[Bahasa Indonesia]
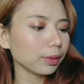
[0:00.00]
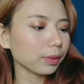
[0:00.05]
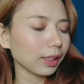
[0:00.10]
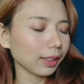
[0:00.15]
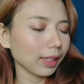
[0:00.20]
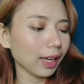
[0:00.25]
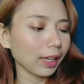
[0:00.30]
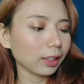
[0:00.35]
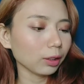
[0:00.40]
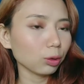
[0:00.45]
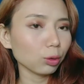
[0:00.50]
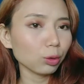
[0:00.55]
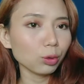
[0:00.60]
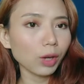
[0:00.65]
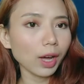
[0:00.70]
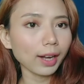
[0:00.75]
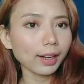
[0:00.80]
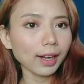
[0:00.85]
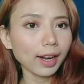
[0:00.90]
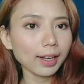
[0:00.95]
tertarik tuh
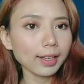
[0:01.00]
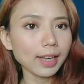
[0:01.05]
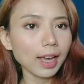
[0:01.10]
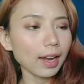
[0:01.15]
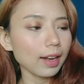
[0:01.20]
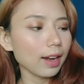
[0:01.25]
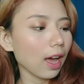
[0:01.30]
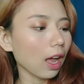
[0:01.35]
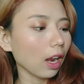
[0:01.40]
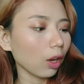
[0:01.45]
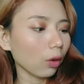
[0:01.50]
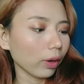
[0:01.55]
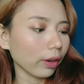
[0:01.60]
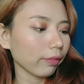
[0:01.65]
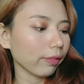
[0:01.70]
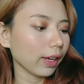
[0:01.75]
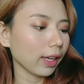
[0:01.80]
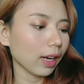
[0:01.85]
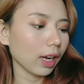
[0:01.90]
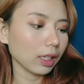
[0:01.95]
karena dia ada aloe
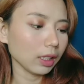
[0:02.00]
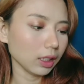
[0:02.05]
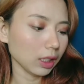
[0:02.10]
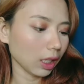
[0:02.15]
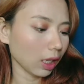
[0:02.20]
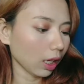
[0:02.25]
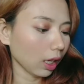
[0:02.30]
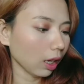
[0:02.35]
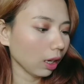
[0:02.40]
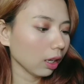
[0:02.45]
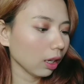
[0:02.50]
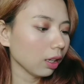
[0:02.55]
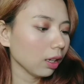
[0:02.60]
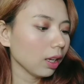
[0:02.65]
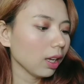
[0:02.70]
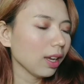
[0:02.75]
vera-nya